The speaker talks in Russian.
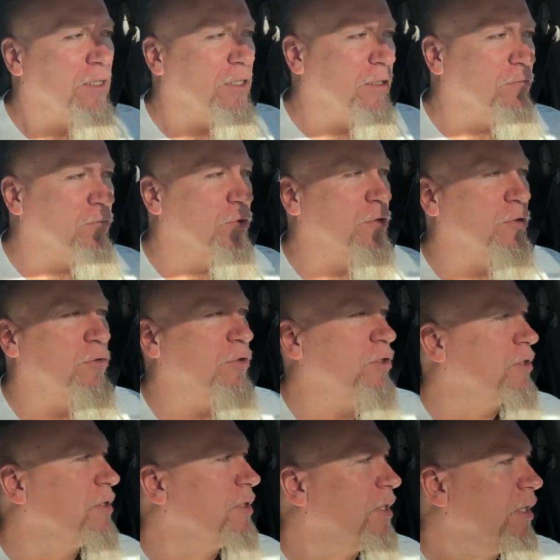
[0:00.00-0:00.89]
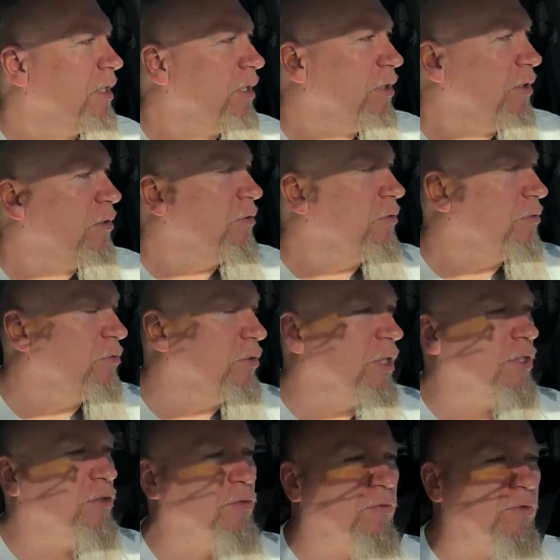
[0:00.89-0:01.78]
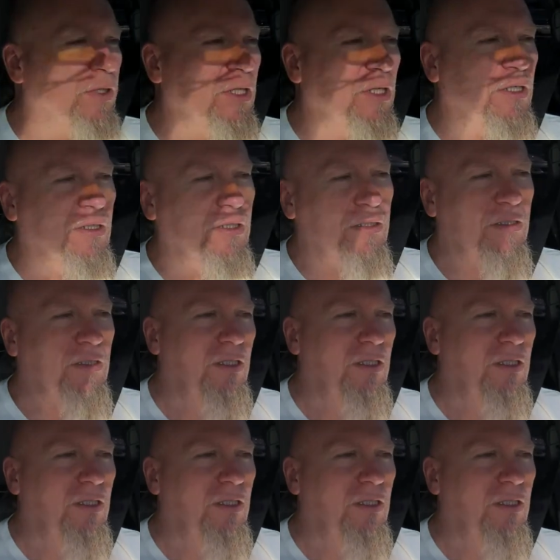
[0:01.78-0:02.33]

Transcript: Так вот, то есть, у нас у всех